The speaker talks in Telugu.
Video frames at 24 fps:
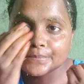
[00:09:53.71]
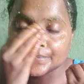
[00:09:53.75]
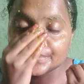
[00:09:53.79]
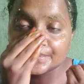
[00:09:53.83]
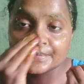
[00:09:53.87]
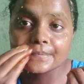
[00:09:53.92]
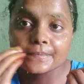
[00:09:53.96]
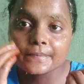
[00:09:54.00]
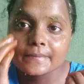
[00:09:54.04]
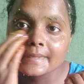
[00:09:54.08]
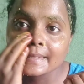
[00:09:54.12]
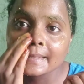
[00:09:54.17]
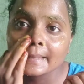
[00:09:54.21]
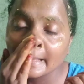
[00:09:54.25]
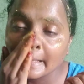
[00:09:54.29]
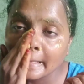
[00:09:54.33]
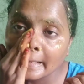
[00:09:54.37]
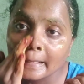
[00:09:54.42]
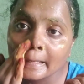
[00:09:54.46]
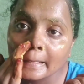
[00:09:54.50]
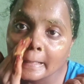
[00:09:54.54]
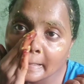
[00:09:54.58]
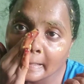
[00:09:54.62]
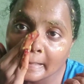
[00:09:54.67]
మనం బయట
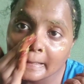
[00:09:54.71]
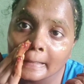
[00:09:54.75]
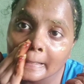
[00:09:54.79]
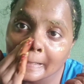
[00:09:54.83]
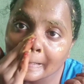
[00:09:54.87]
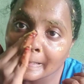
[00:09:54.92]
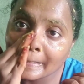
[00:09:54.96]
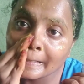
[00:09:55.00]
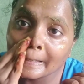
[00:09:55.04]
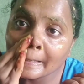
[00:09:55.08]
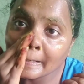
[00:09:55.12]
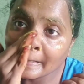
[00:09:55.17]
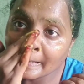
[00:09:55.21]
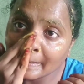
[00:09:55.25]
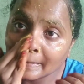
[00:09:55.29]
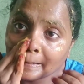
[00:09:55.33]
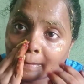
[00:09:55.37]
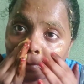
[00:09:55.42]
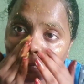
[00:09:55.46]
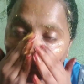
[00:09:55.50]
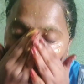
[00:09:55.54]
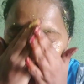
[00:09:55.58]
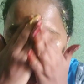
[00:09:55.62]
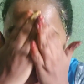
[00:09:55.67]
కొనుక్కొచ్చుకొని
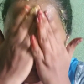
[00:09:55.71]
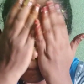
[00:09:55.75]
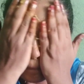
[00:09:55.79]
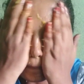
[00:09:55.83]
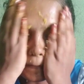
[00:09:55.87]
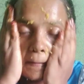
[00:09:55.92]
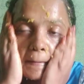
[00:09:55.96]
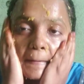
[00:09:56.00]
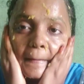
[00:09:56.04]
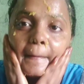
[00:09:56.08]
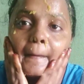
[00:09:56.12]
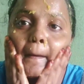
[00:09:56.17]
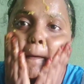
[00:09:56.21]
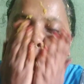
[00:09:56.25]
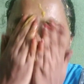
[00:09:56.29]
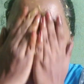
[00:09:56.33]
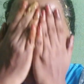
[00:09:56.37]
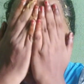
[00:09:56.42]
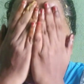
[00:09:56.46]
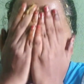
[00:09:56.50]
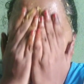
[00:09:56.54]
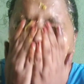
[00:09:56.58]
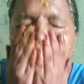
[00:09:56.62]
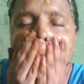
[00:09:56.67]
ఈ ప్యాక్స్ ఆ
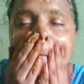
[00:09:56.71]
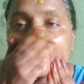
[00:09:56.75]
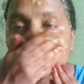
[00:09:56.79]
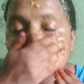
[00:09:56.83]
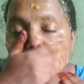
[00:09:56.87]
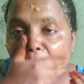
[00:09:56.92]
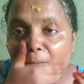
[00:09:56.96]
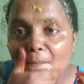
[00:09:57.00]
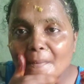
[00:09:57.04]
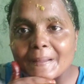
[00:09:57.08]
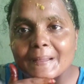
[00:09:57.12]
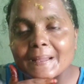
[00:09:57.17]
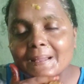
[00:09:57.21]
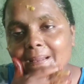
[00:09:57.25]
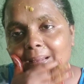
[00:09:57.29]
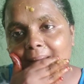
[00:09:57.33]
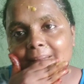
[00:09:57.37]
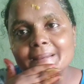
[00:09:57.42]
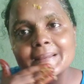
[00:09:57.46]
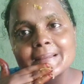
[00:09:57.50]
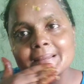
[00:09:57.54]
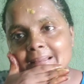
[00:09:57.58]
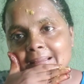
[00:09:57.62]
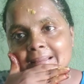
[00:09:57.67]
ప్యాక్స్ వేసుకోవడం
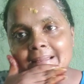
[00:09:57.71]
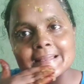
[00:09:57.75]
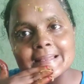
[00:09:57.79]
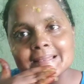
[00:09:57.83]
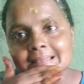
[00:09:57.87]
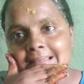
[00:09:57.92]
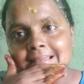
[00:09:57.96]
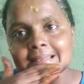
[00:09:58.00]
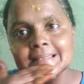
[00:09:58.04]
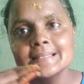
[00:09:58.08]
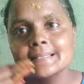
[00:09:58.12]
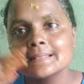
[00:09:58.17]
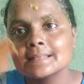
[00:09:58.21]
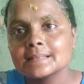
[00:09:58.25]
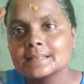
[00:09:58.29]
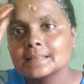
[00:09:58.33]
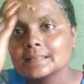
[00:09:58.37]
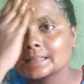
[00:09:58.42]
కల్లా ఇలా